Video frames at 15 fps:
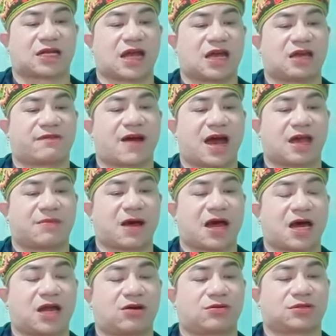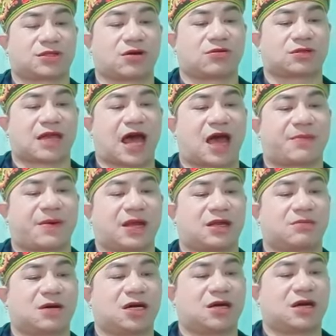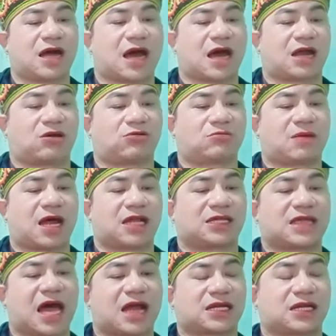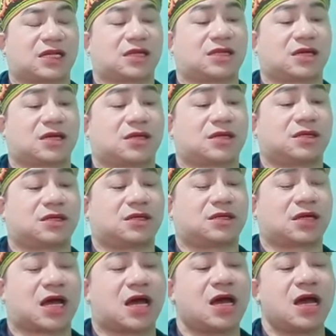say bài ma long sống tài bên bương a long bản tan kinh đường